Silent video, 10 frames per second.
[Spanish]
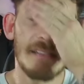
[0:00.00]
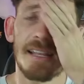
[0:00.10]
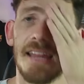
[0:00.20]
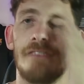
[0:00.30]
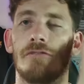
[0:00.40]

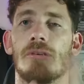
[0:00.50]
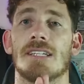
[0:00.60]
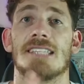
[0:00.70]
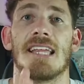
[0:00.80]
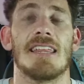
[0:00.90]
Cada
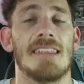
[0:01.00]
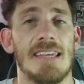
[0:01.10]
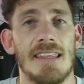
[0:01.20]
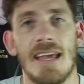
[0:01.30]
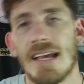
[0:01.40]
futbolista
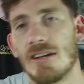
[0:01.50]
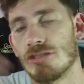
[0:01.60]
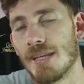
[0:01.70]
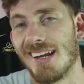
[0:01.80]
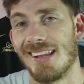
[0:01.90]
decide que los
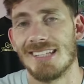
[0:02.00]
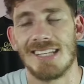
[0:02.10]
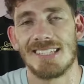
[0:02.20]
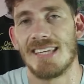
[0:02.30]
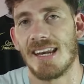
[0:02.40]
madridistas
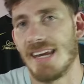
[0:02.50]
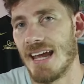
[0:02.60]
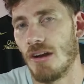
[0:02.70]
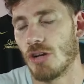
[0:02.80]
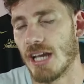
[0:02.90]
se rían
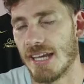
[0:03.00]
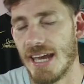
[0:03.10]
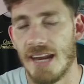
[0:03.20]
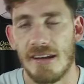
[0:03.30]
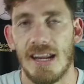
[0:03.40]
lo que
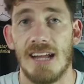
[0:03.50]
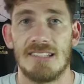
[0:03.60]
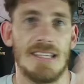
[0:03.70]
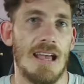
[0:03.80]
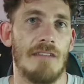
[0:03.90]
quieran
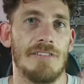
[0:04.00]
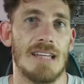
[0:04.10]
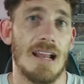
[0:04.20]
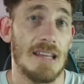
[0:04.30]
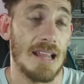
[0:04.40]
reírse. Al
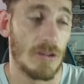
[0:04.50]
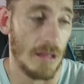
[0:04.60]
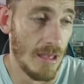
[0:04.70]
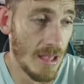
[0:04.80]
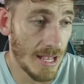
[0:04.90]
final y al
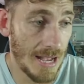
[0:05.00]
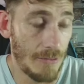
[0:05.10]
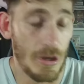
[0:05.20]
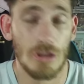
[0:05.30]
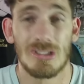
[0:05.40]

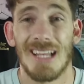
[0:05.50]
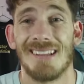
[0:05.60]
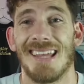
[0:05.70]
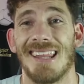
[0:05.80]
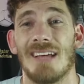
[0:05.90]
cabo, ellos han
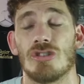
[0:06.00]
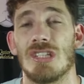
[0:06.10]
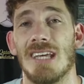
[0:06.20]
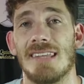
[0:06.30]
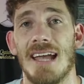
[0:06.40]
tardado
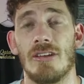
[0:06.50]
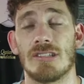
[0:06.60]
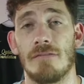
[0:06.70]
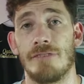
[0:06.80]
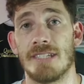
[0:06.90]
siete años
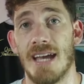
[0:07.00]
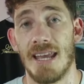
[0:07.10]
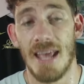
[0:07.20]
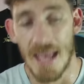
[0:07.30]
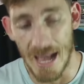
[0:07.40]
en fichar
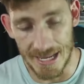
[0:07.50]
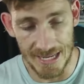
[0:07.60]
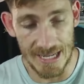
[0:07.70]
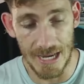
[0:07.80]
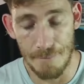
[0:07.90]
a
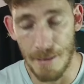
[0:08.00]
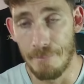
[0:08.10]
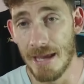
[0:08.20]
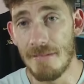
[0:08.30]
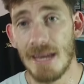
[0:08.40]
Kylian
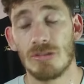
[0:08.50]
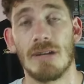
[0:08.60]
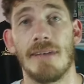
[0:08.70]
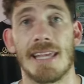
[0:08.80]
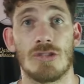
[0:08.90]
Mbappé. Veremos a
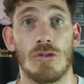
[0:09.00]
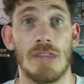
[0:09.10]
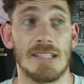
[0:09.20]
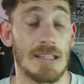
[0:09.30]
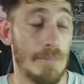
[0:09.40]
ver qué sucede
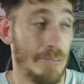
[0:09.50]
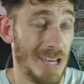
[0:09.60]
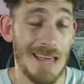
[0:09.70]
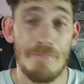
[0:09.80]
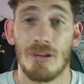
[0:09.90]
esta
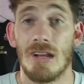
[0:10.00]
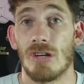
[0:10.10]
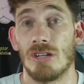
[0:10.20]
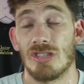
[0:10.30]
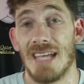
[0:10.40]
temporada, porque lo que
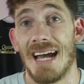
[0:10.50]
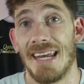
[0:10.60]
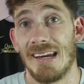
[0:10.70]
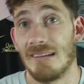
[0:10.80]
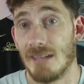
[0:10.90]
no sea
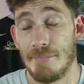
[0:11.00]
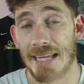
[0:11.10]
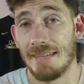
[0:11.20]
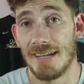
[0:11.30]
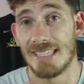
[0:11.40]
ganar el
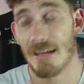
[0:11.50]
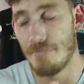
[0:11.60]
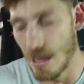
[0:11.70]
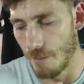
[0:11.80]
triplete va a ser malo